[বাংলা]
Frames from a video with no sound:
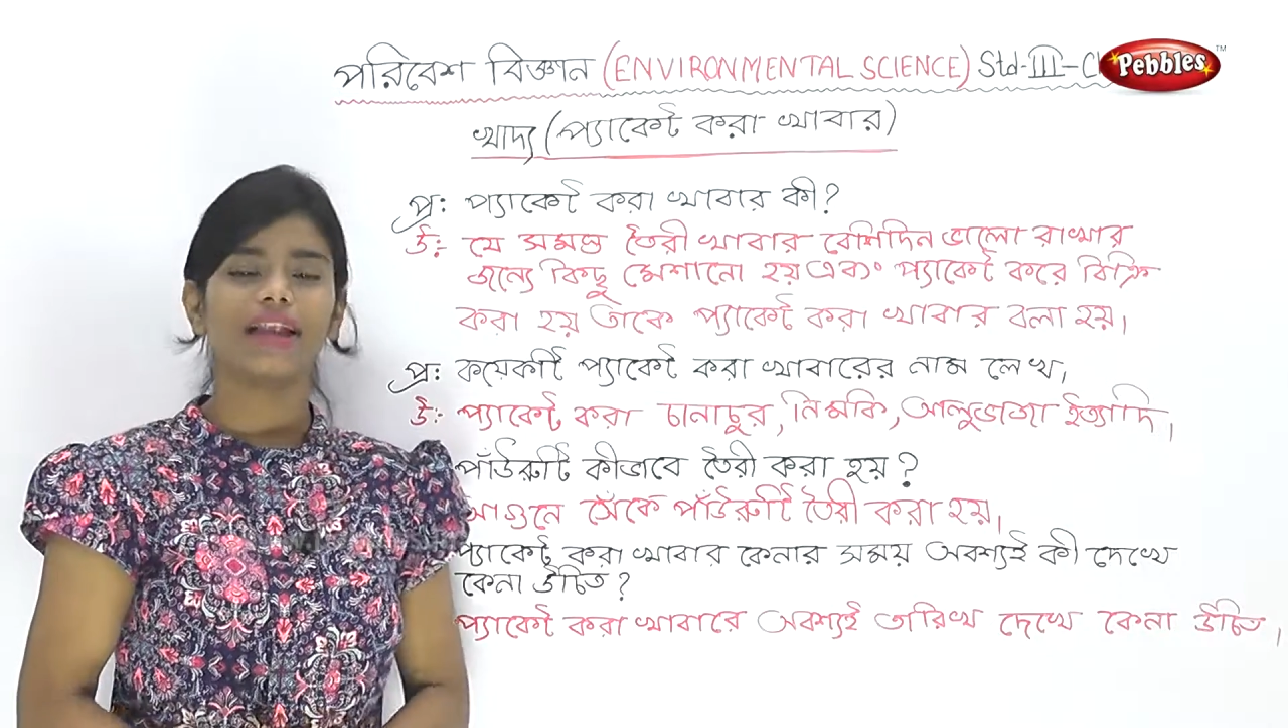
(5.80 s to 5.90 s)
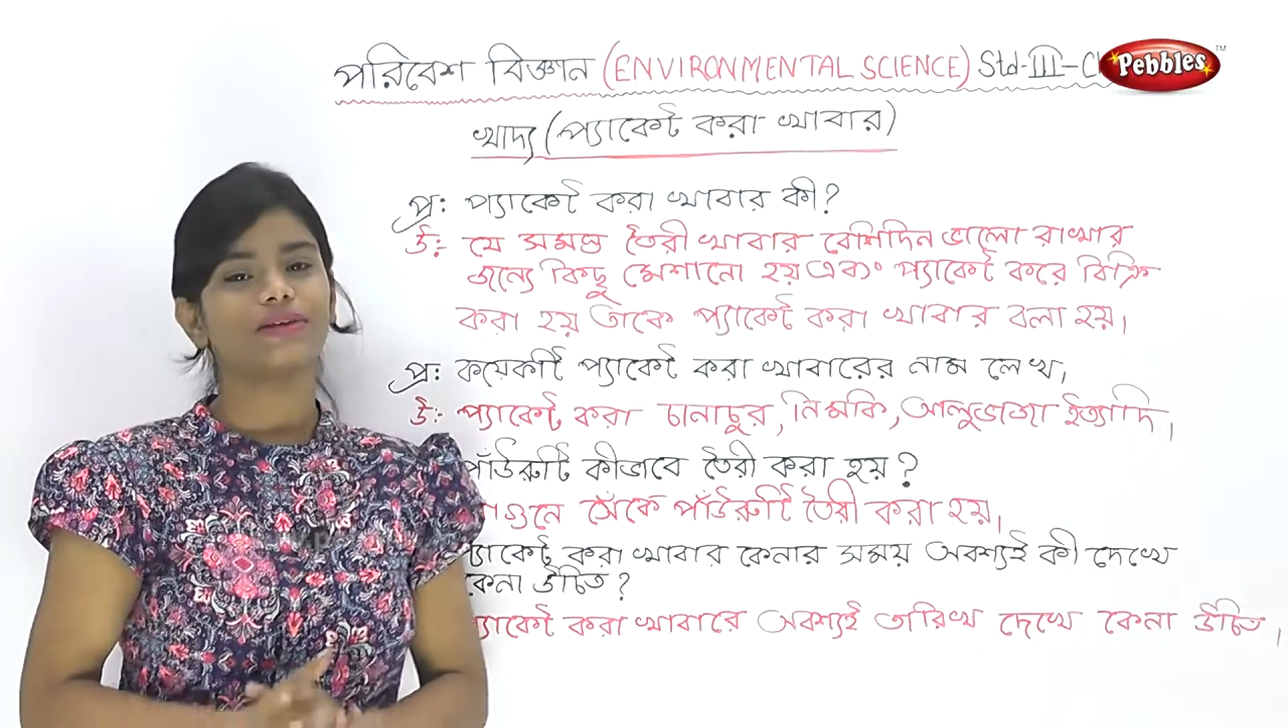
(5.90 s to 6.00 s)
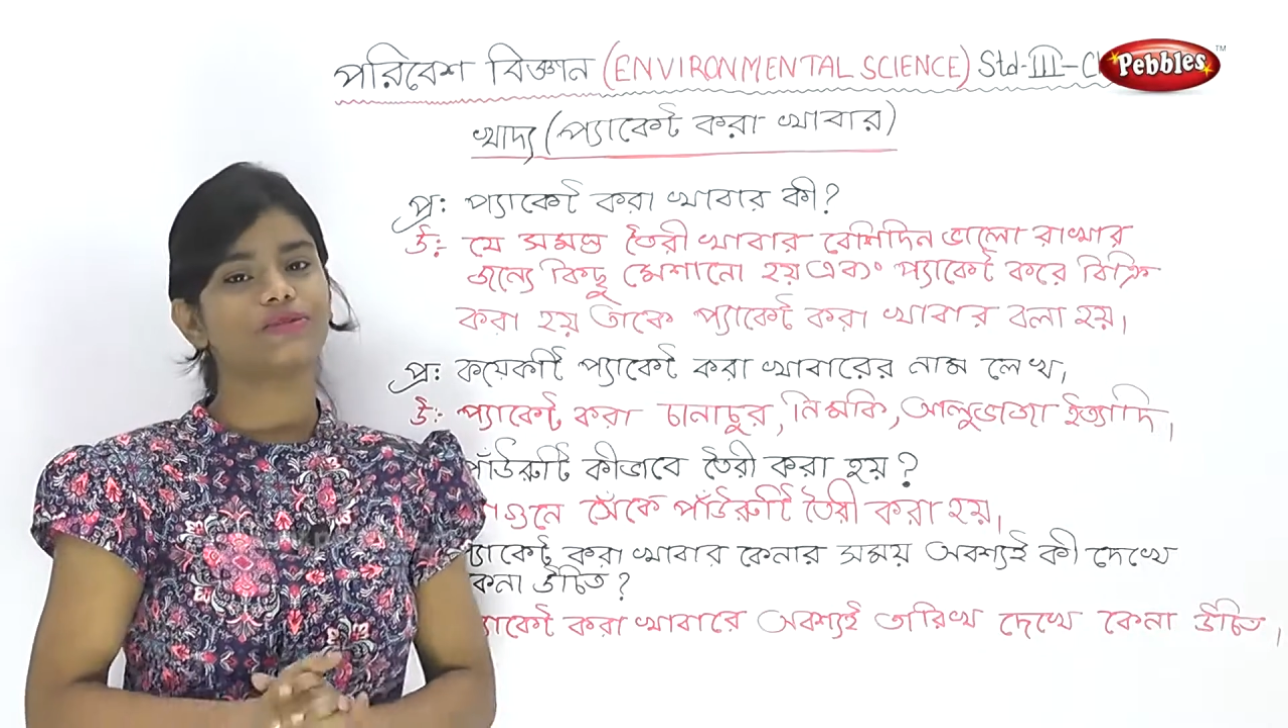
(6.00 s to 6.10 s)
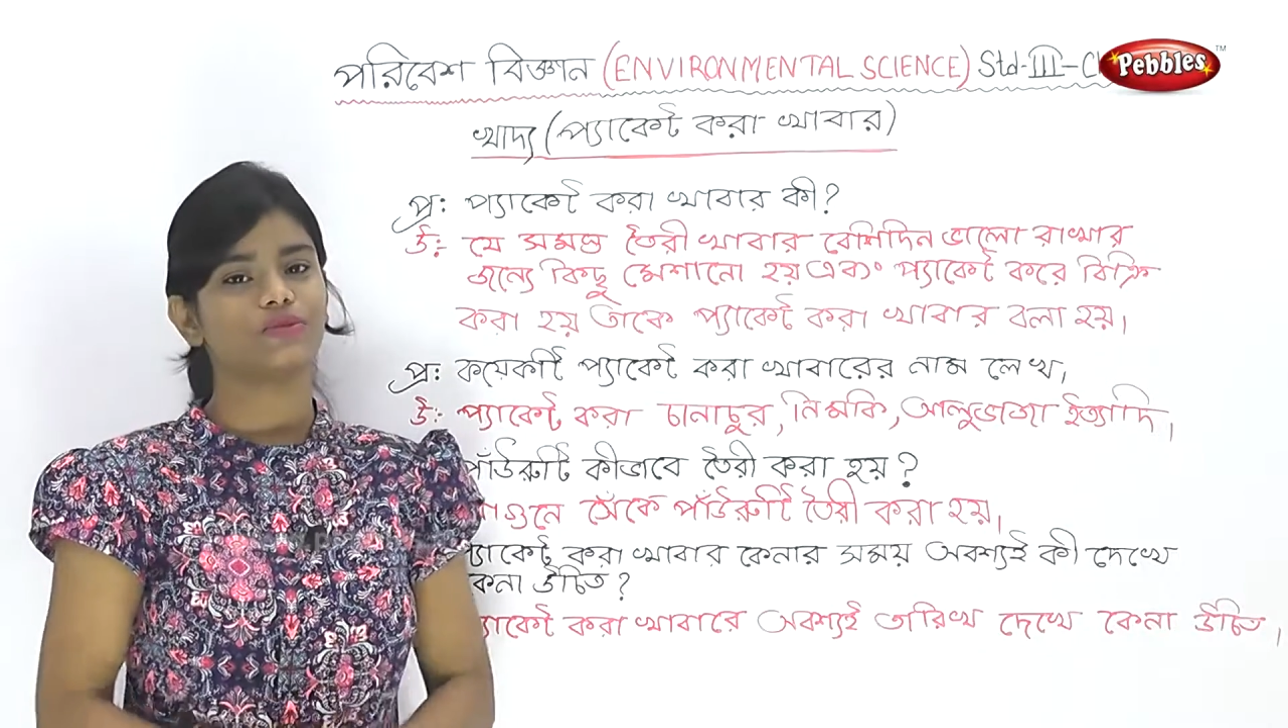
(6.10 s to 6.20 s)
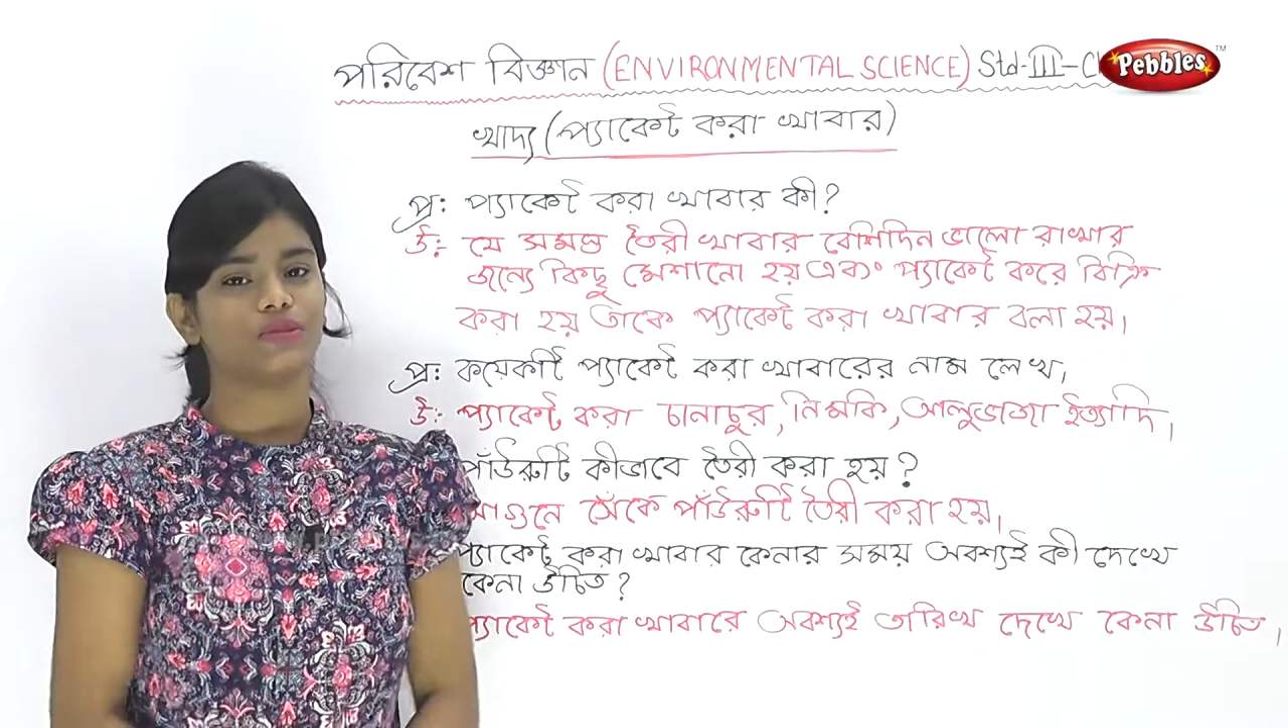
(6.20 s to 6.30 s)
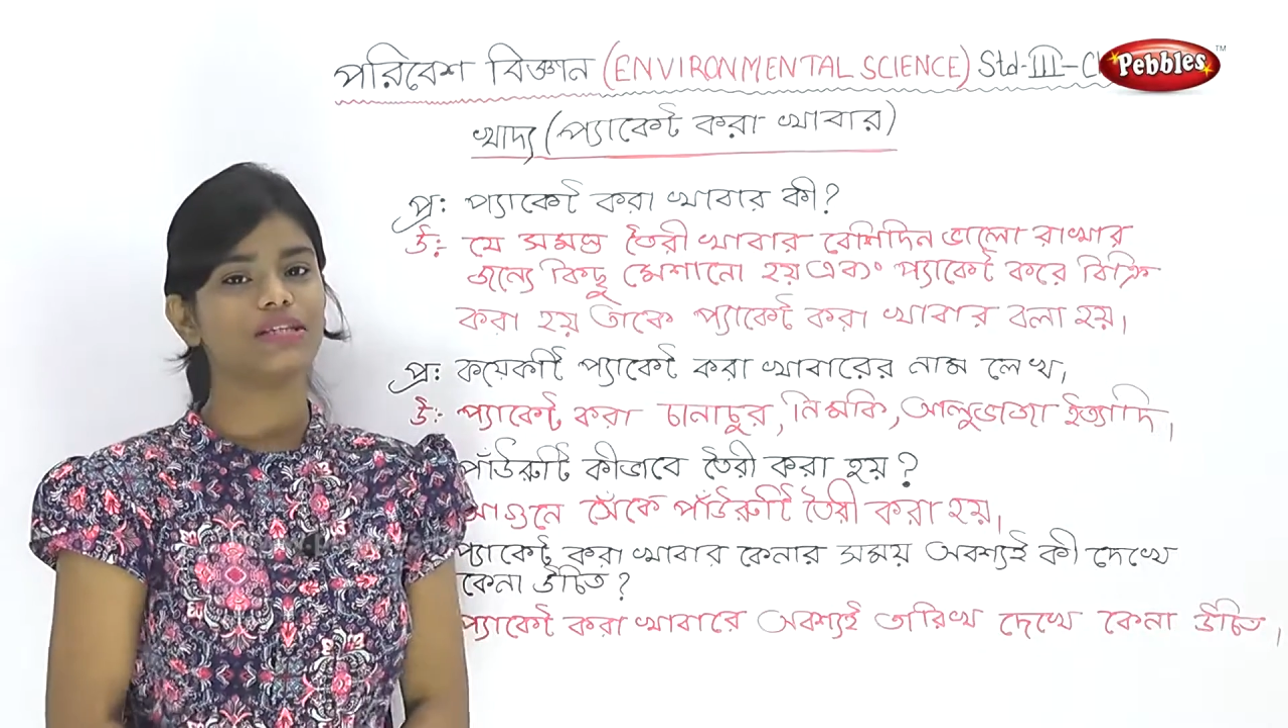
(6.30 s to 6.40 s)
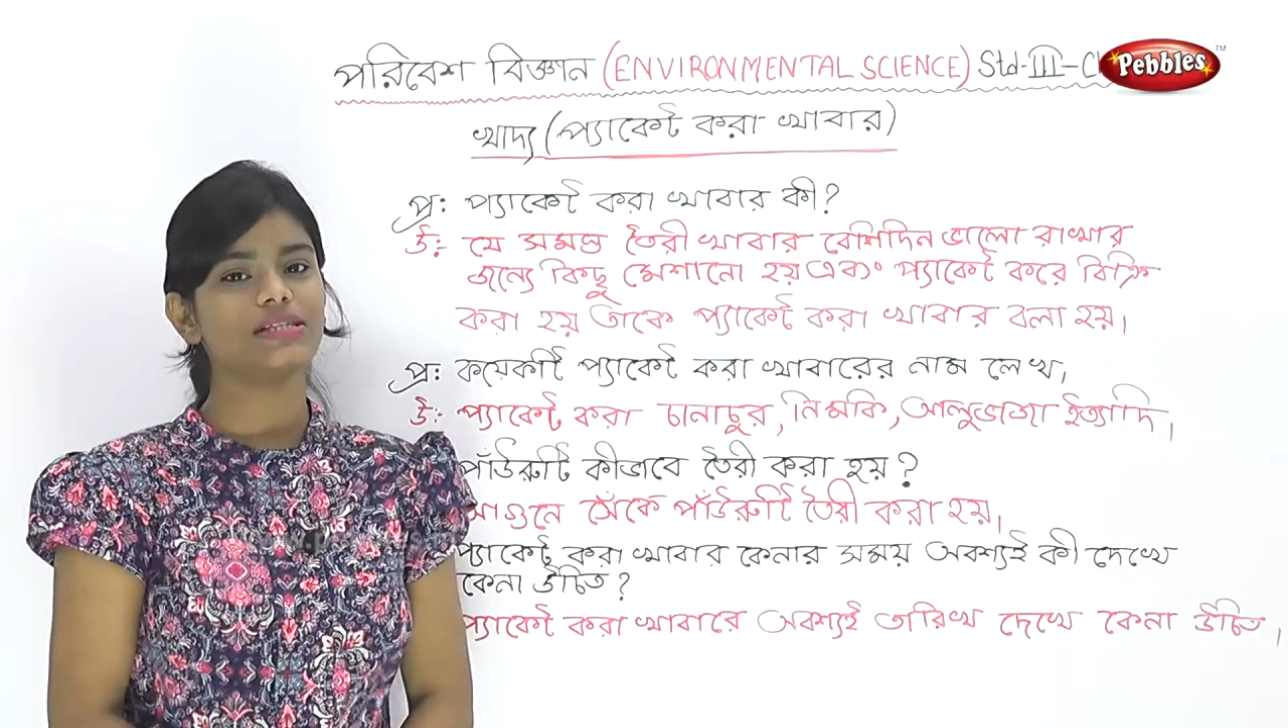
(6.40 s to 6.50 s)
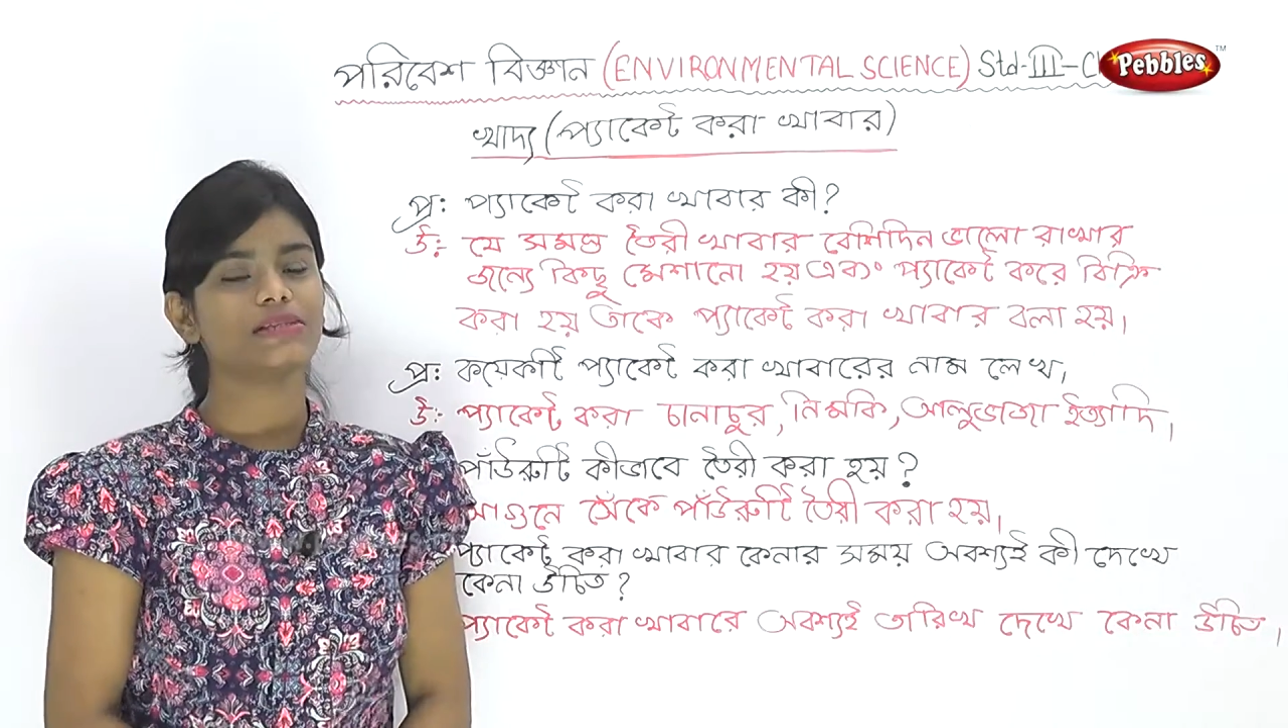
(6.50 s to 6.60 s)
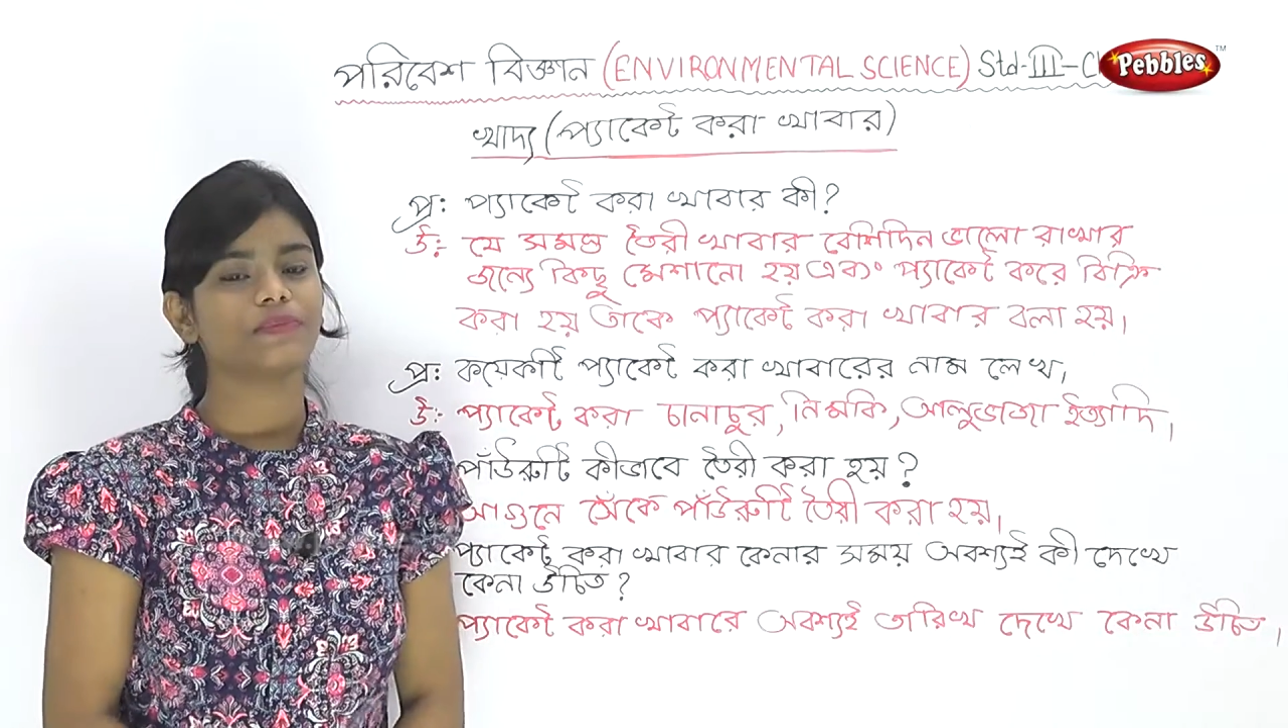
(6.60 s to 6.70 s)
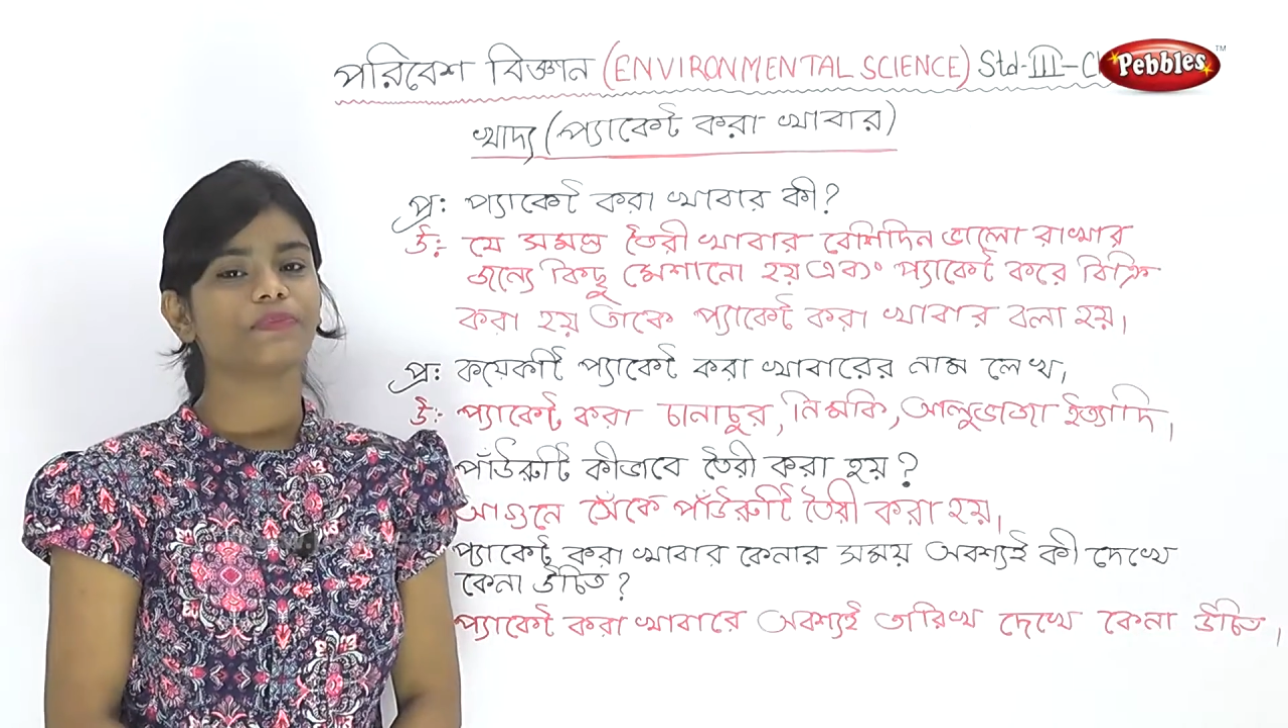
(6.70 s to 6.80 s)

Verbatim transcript: হ্যালো স্টুডেন্টস